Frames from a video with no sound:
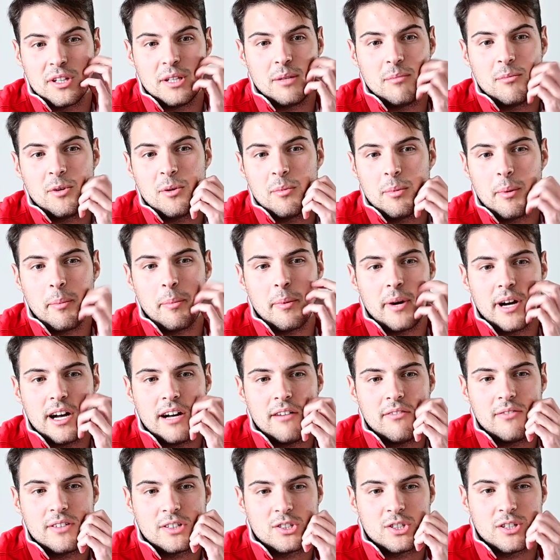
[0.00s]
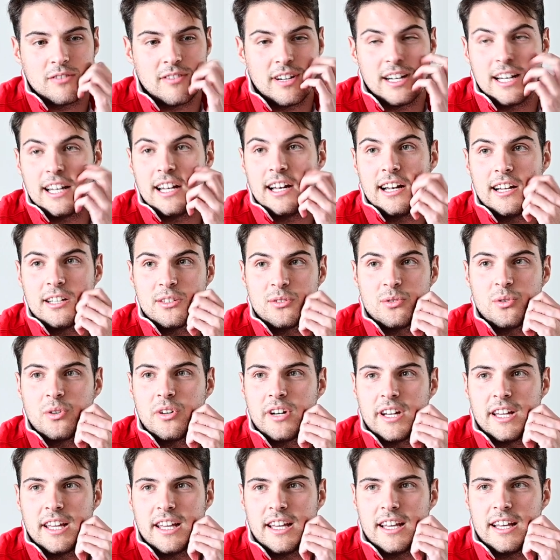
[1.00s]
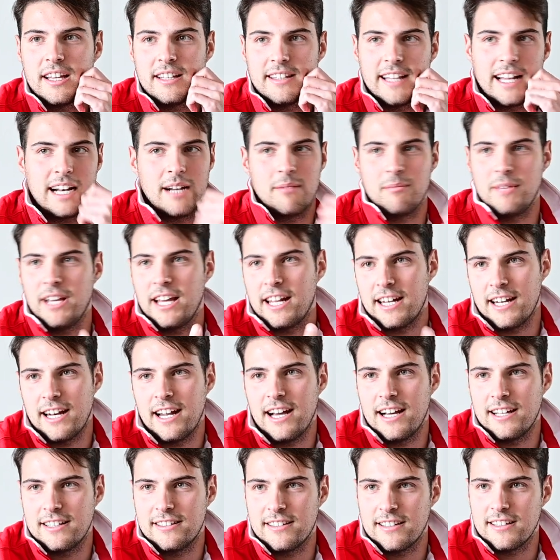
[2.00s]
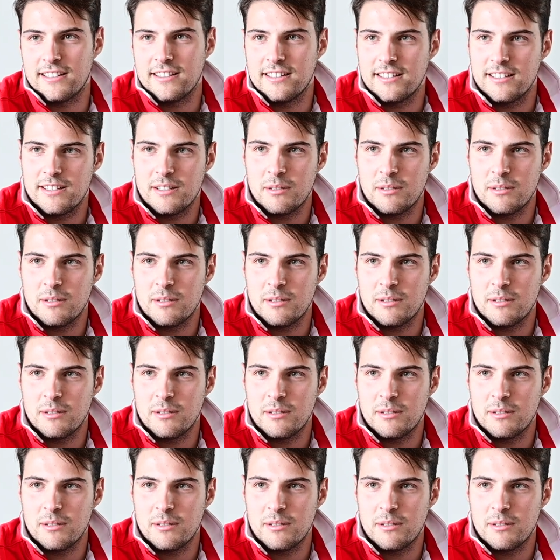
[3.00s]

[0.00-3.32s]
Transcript: di mio papà faceva l'allenatore della mia annata,